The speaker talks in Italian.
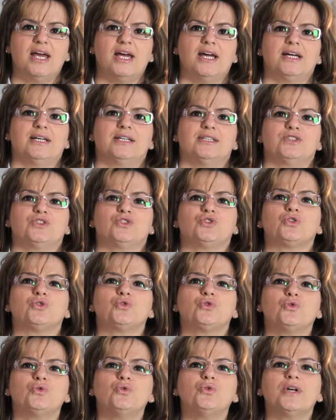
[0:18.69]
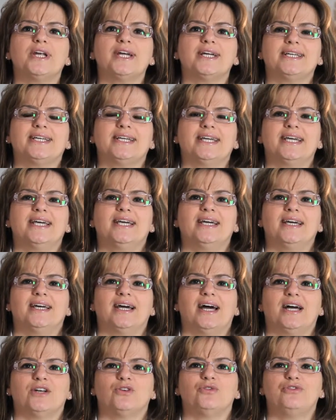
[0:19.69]
Eh, strutture che
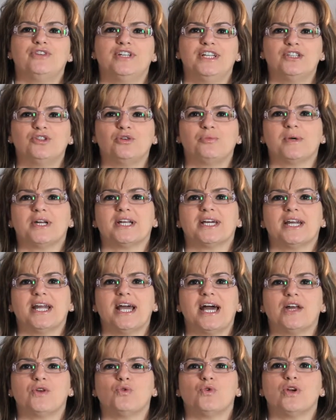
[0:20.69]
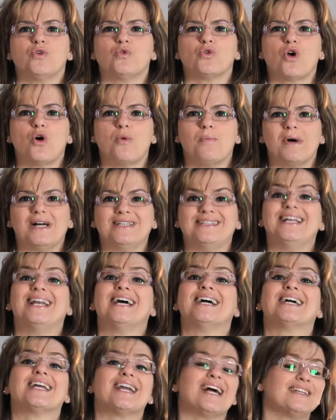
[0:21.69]
hanno finito per creare un'Europa
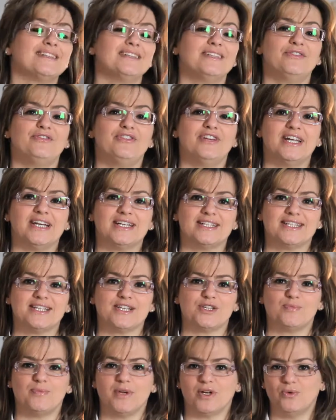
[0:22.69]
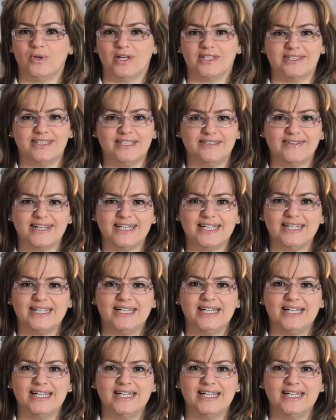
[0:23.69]
della grande finanza speculativa,